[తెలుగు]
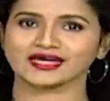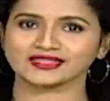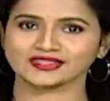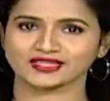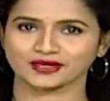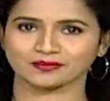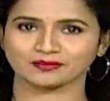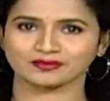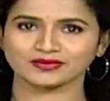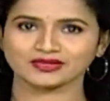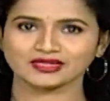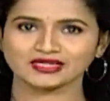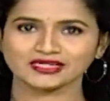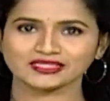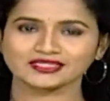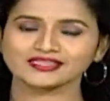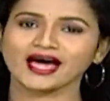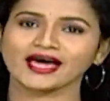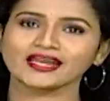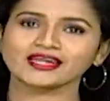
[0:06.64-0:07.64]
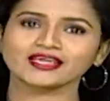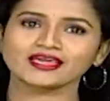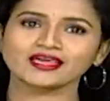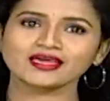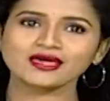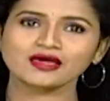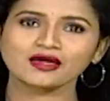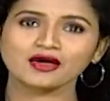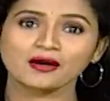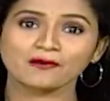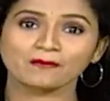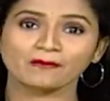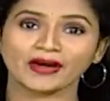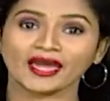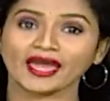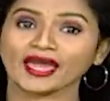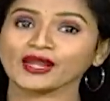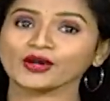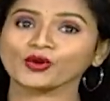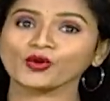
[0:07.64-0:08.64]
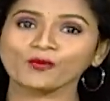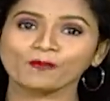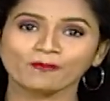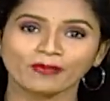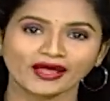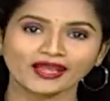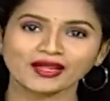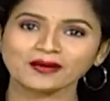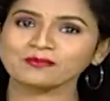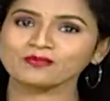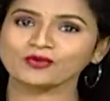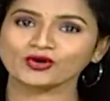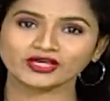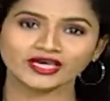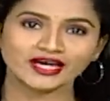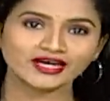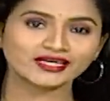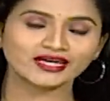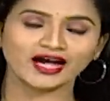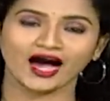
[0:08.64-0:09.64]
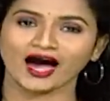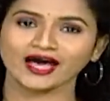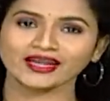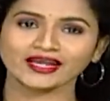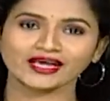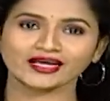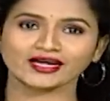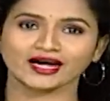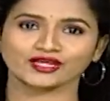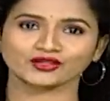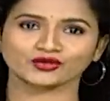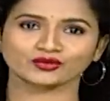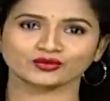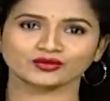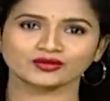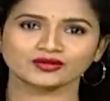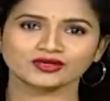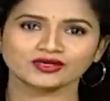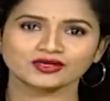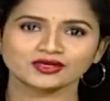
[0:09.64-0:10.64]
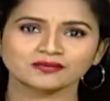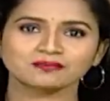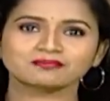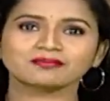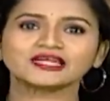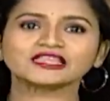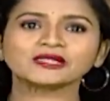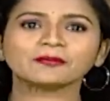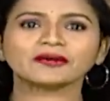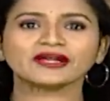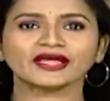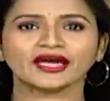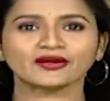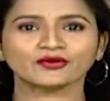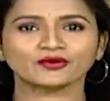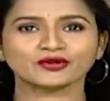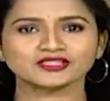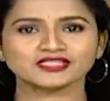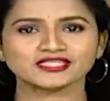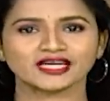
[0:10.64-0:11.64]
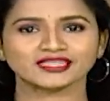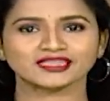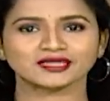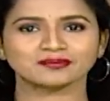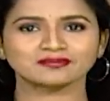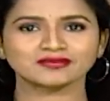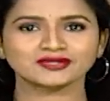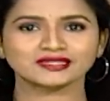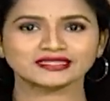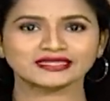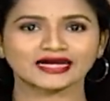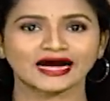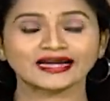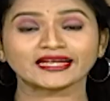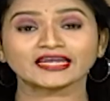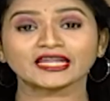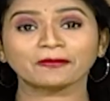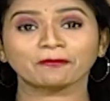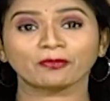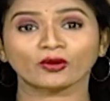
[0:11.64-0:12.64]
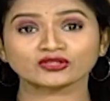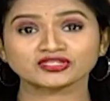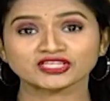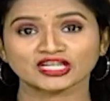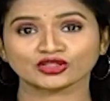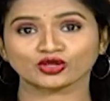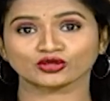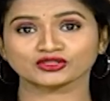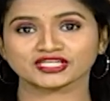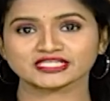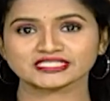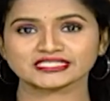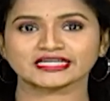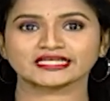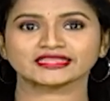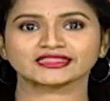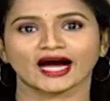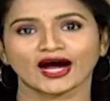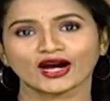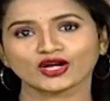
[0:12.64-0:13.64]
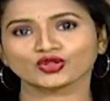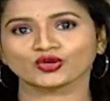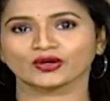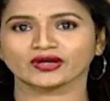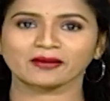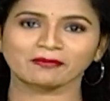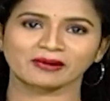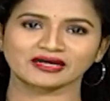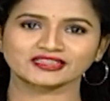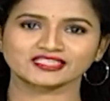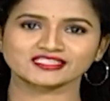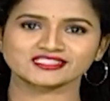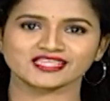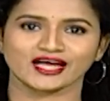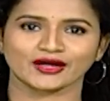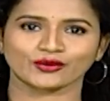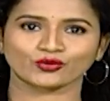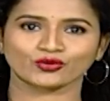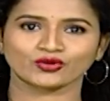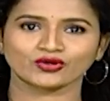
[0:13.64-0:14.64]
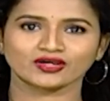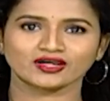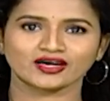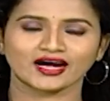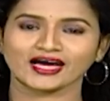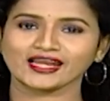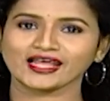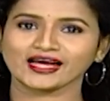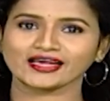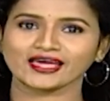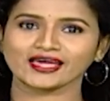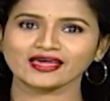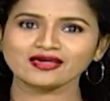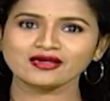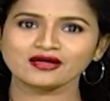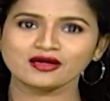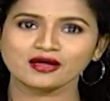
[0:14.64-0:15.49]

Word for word: సాధ్యం దానికి పేరు బలం ముఖ్యం కానే కాదు మదపు టేనుగురు సైతం గడ్డి పోచలతో చేసిన తాడుతోనే బంధిస్తారు అలాగే